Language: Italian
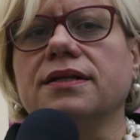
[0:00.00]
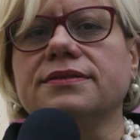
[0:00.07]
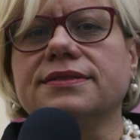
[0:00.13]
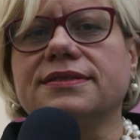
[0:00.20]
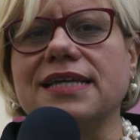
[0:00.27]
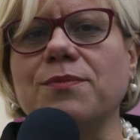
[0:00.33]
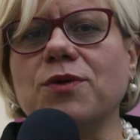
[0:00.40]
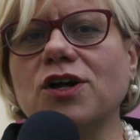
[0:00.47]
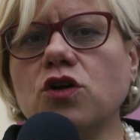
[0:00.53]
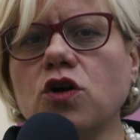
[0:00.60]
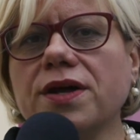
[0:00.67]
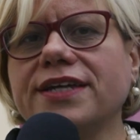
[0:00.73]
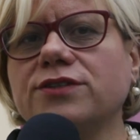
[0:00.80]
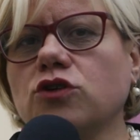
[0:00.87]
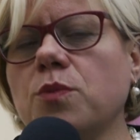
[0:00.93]
Siamo
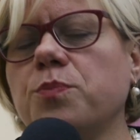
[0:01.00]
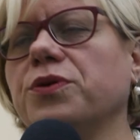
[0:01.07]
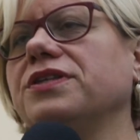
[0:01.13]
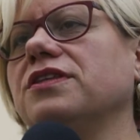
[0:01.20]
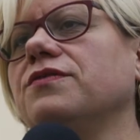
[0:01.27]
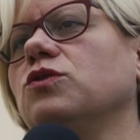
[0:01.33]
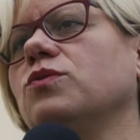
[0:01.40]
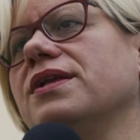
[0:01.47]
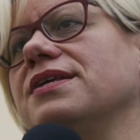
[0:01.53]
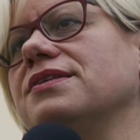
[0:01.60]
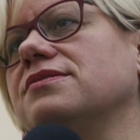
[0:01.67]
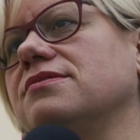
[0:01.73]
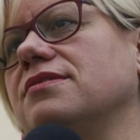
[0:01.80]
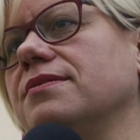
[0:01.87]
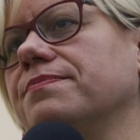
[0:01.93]
ancora troppo
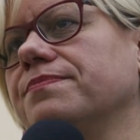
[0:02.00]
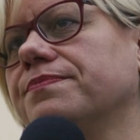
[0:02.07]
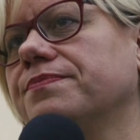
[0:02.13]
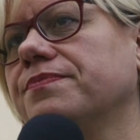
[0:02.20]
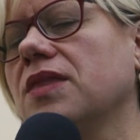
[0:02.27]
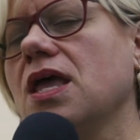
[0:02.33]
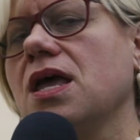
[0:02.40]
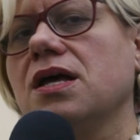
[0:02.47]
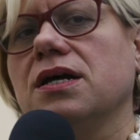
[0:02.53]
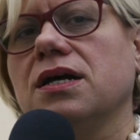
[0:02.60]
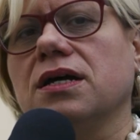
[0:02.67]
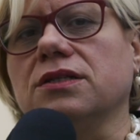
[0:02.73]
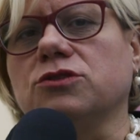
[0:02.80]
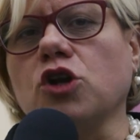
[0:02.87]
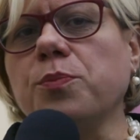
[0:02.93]
individualisti
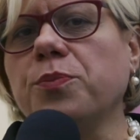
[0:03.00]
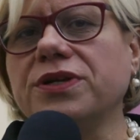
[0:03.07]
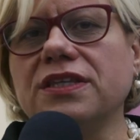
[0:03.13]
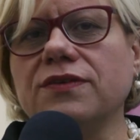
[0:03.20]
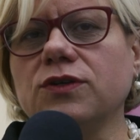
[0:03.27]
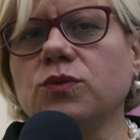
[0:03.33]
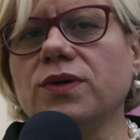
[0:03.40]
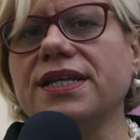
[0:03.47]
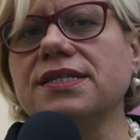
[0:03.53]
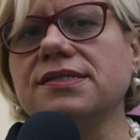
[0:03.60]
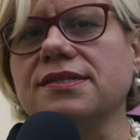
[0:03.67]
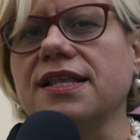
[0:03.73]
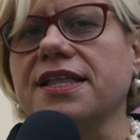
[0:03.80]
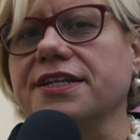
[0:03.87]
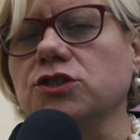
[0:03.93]
Troppo
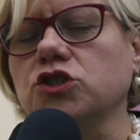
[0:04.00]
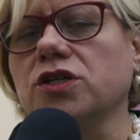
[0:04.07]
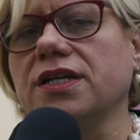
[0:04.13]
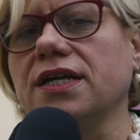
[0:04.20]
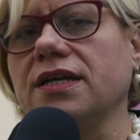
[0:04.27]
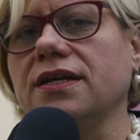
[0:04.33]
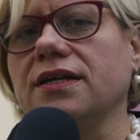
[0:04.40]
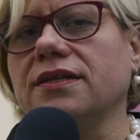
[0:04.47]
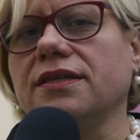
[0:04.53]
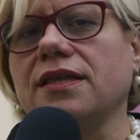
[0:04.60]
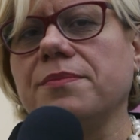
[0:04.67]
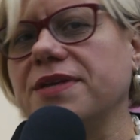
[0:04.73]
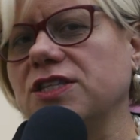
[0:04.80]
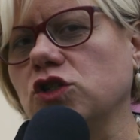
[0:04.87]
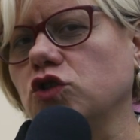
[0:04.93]
individualisti le regioni
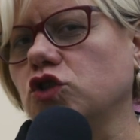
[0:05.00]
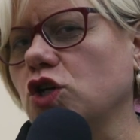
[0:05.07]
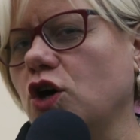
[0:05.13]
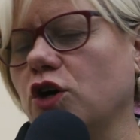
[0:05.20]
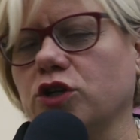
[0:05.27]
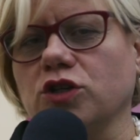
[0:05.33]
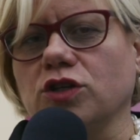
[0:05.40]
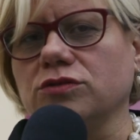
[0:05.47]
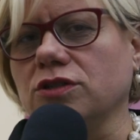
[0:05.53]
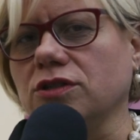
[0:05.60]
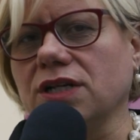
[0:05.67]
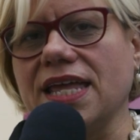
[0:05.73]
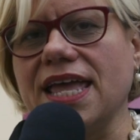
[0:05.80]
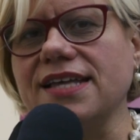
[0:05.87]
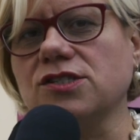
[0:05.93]
del Mezzogiorno, non
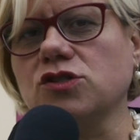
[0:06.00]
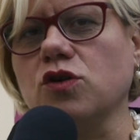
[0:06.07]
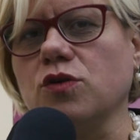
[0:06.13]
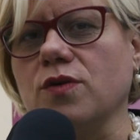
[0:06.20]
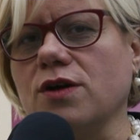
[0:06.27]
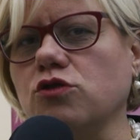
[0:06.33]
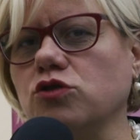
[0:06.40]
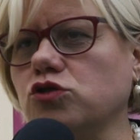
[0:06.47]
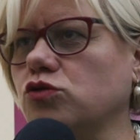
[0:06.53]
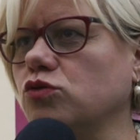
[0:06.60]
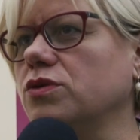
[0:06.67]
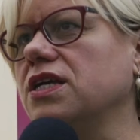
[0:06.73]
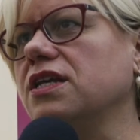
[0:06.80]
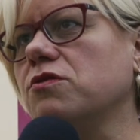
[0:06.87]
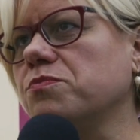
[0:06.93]
riescono a
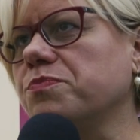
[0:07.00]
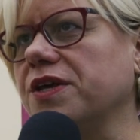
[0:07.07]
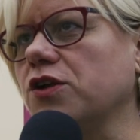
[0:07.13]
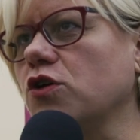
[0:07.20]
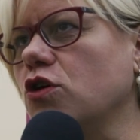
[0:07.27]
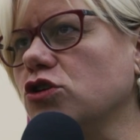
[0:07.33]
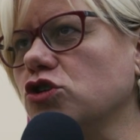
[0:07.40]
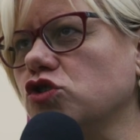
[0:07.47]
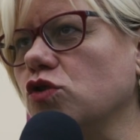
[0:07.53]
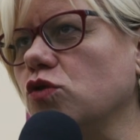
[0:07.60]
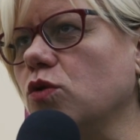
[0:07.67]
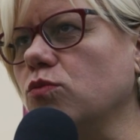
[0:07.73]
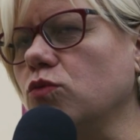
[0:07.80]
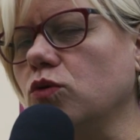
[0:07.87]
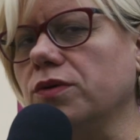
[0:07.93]
costruire un percorso
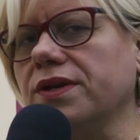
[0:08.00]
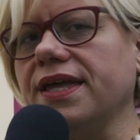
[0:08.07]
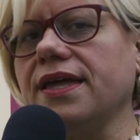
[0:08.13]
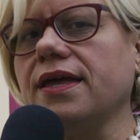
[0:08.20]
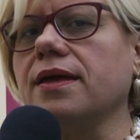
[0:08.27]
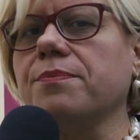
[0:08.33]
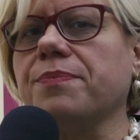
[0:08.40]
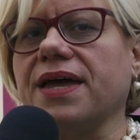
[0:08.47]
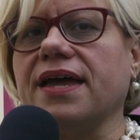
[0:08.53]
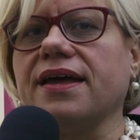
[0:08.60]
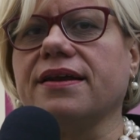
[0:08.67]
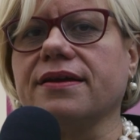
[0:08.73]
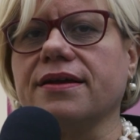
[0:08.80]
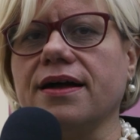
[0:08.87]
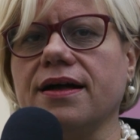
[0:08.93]
comune
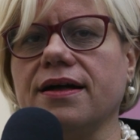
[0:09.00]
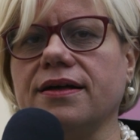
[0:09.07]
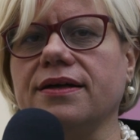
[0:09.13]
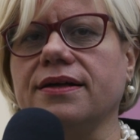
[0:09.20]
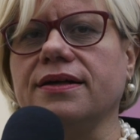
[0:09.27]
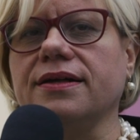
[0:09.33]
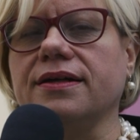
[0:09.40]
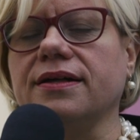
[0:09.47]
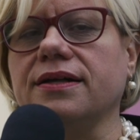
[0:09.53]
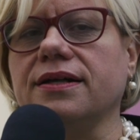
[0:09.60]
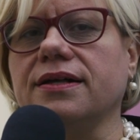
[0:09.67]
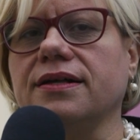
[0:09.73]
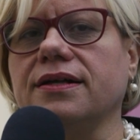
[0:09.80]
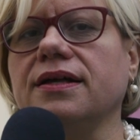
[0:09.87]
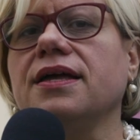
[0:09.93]
per
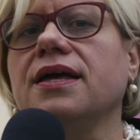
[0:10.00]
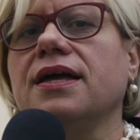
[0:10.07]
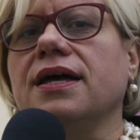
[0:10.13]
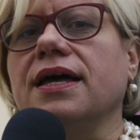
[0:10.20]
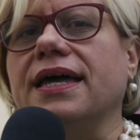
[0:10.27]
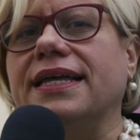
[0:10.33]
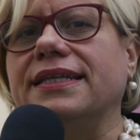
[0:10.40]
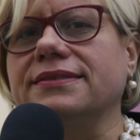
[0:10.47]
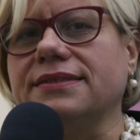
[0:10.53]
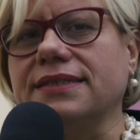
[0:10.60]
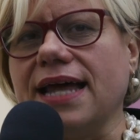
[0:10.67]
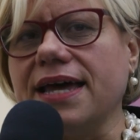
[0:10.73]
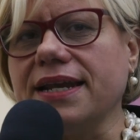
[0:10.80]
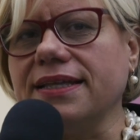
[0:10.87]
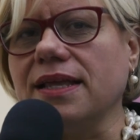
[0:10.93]
eh,
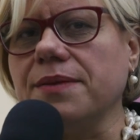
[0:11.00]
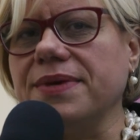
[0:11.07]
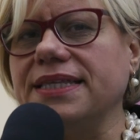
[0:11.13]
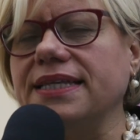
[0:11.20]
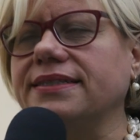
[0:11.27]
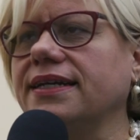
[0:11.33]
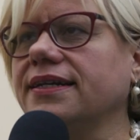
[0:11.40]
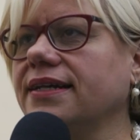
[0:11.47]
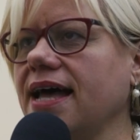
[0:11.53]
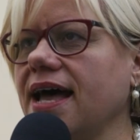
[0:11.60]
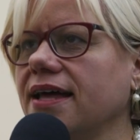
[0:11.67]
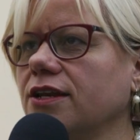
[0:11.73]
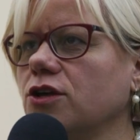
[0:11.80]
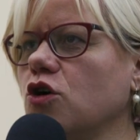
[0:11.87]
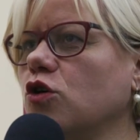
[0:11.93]
entrare nel
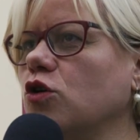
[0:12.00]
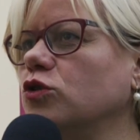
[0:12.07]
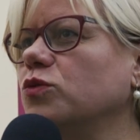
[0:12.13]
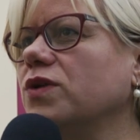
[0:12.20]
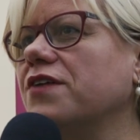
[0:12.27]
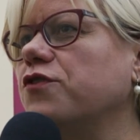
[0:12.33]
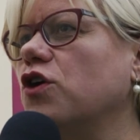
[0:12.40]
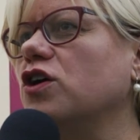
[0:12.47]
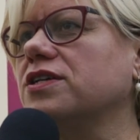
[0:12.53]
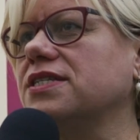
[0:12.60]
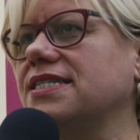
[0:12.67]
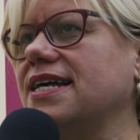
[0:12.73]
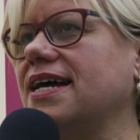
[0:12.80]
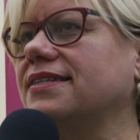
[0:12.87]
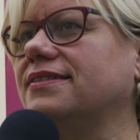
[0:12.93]
Mediterraneo con una
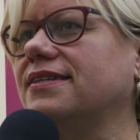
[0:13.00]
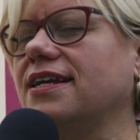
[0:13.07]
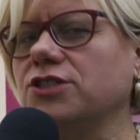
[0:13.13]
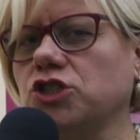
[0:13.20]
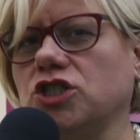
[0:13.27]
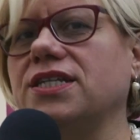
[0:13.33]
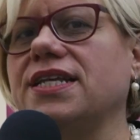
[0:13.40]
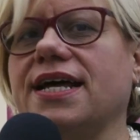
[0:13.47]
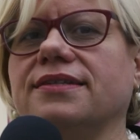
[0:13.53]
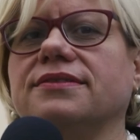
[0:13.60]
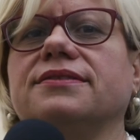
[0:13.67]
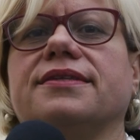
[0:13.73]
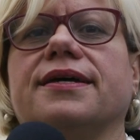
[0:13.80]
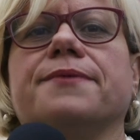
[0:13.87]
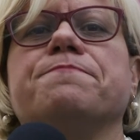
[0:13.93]
forza
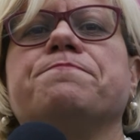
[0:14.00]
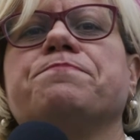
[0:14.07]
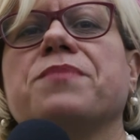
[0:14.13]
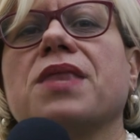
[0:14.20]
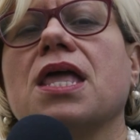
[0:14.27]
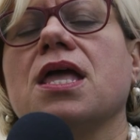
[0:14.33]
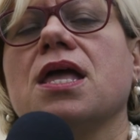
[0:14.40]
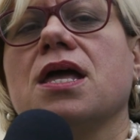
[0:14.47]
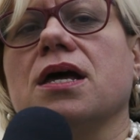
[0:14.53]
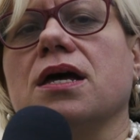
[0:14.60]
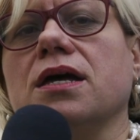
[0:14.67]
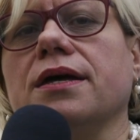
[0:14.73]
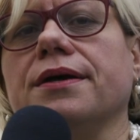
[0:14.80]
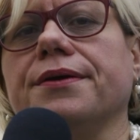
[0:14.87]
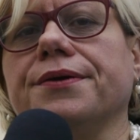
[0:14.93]
trascinante.
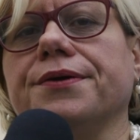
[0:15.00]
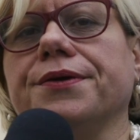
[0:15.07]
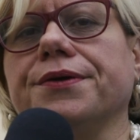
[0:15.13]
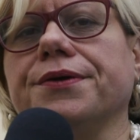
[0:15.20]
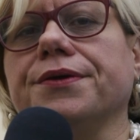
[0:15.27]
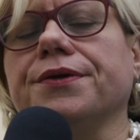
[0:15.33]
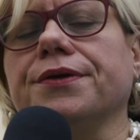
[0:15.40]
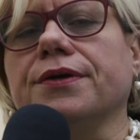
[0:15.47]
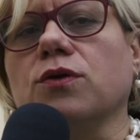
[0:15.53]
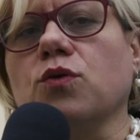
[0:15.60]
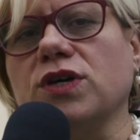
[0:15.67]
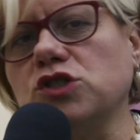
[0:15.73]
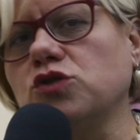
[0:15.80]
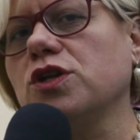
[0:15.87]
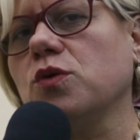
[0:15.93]
Eh,
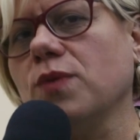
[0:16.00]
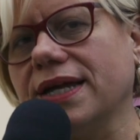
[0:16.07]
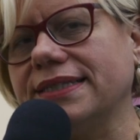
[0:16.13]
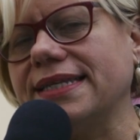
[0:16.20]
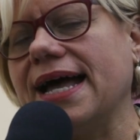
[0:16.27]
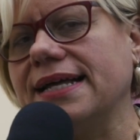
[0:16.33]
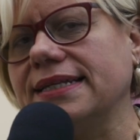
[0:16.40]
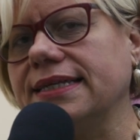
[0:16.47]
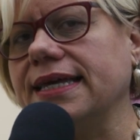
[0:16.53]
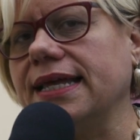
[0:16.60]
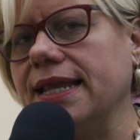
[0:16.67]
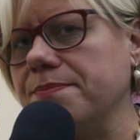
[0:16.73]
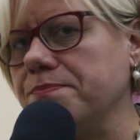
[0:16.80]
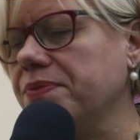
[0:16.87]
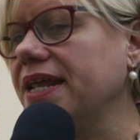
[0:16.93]
questo riguarda anche
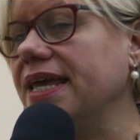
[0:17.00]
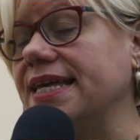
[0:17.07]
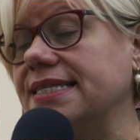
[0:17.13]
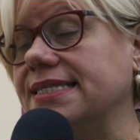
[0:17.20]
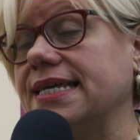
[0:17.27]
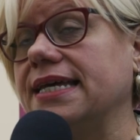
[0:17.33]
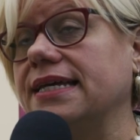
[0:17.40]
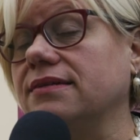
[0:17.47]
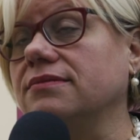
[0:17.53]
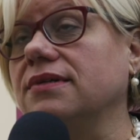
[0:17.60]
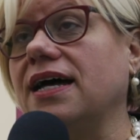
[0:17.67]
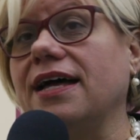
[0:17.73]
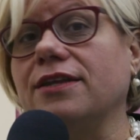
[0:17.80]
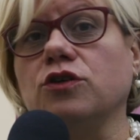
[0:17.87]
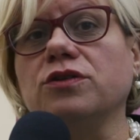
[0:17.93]
le imprese,
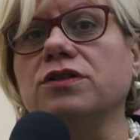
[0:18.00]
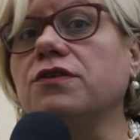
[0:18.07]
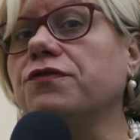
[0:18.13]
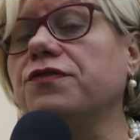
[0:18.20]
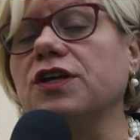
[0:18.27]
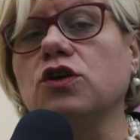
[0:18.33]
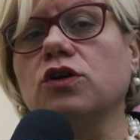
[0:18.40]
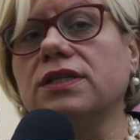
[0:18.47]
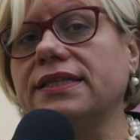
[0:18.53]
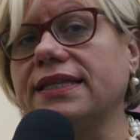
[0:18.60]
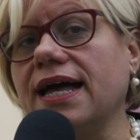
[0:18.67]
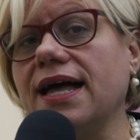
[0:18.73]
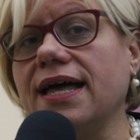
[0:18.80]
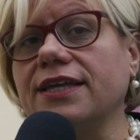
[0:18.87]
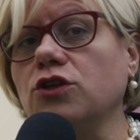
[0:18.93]
hanno
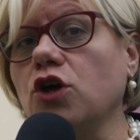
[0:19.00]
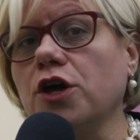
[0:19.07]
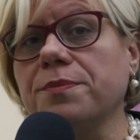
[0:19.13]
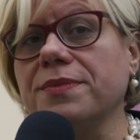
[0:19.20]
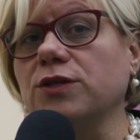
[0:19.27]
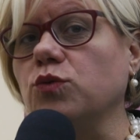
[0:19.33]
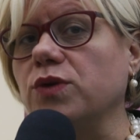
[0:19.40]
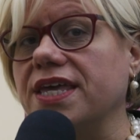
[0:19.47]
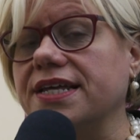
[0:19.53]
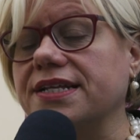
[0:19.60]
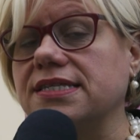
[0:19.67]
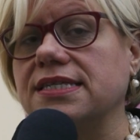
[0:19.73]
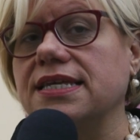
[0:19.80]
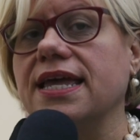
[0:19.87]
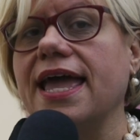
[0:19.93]
difficoltà enormi ad
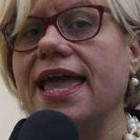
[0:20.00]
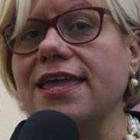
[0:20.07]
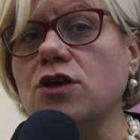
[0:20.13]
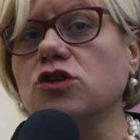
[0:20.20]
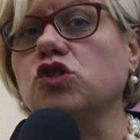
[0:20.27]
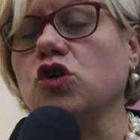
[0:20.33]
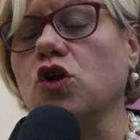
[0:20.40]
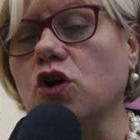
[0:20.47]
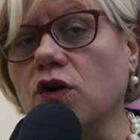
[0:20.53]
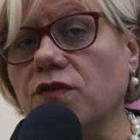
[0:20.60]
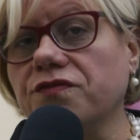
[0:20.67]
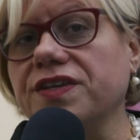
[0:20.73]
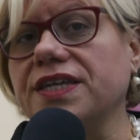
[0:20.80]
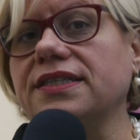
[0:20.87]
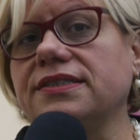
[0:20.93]
unirsi e io sono
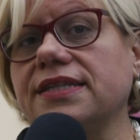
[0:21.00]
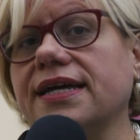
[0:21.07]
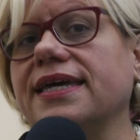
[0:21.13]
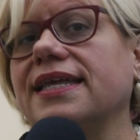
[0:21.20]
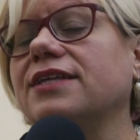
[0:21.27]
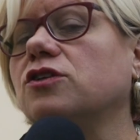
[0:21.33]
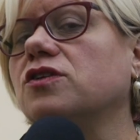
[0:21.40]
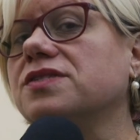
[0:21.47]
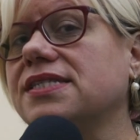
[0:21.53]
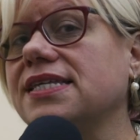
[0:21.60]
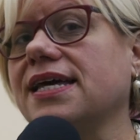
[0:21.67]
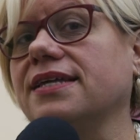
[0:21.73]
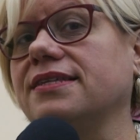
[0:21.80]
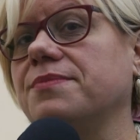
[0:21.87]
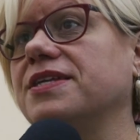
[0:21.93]
convinta che non
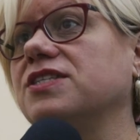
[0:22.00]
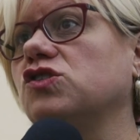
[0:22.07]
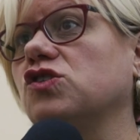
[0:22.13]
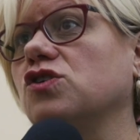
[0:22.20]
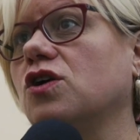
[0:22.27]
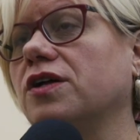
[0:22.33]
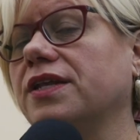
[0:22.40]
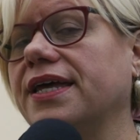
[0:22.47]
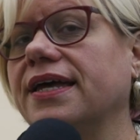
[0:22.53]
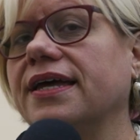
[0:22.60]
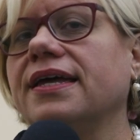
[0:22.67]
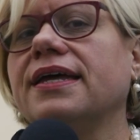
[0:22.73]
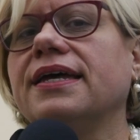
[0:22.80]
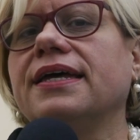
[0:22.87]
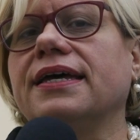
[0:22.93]
sia la dimensione
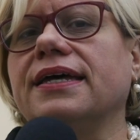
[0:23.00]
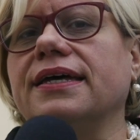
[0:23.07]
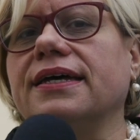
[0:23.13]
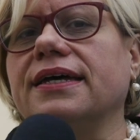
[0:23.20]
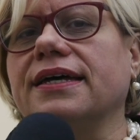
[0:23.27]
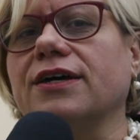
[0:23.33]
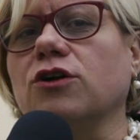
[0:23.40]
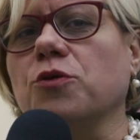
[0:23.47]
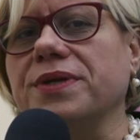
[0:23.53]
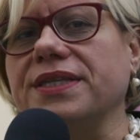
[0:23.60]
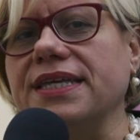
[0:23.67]
eh, come